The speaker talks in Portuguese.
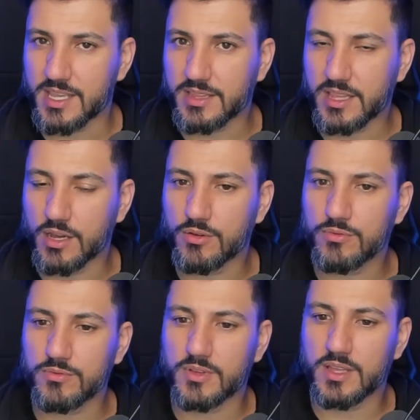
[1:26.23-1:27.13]

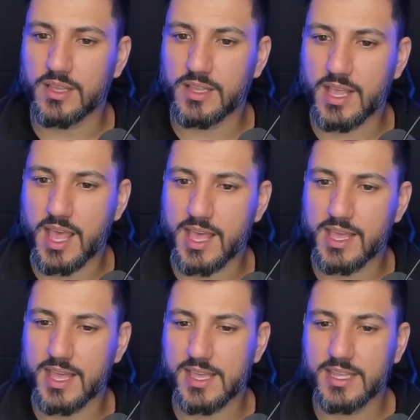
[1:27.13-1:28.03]
Então
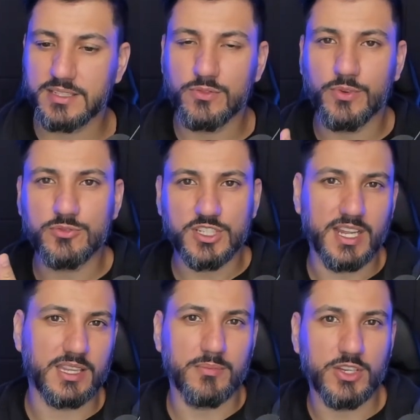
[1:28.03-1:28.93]
é, é, eles não vão
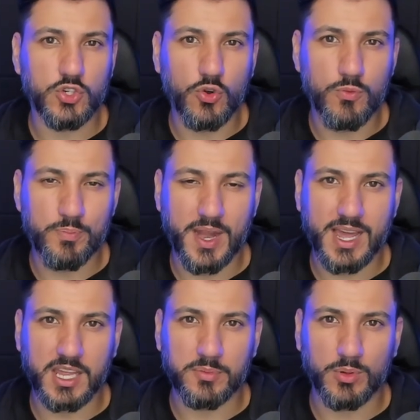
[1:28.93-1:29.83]
diretamente
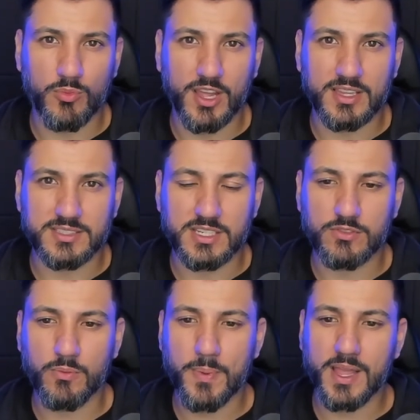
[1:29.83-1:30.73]
comprar criptomoedas, eles
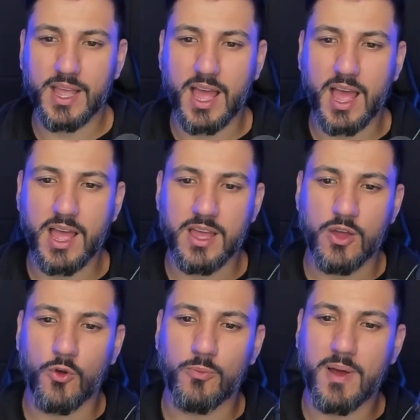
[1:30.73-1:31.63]
vão
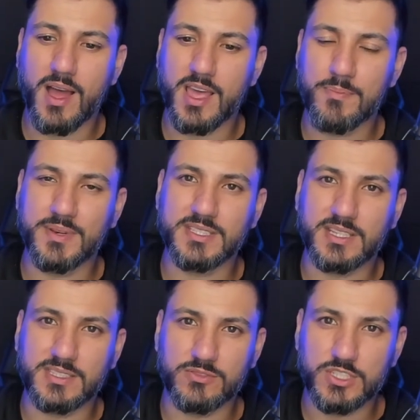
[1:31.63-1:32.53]
pegar uma
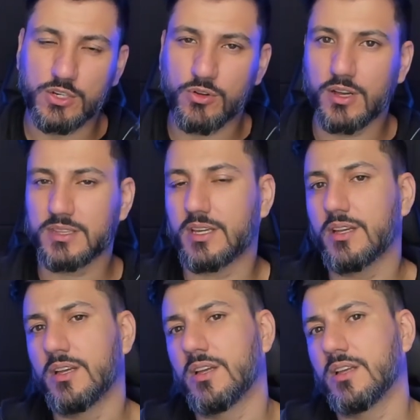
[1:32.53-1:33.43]
representação de
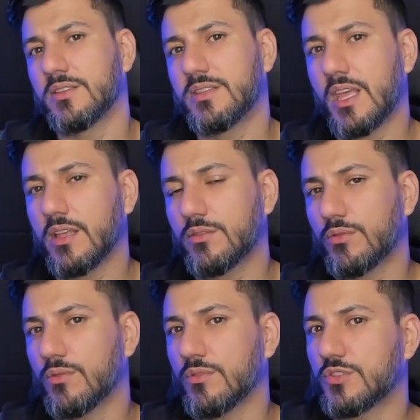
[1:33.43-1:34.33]
cota
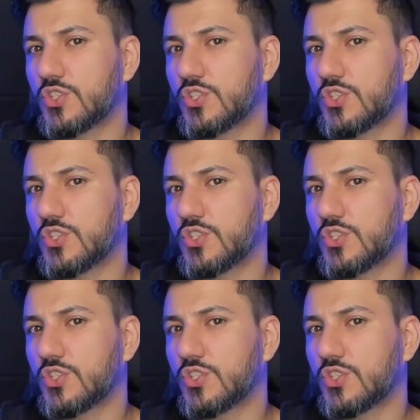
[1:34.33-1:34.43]
dentro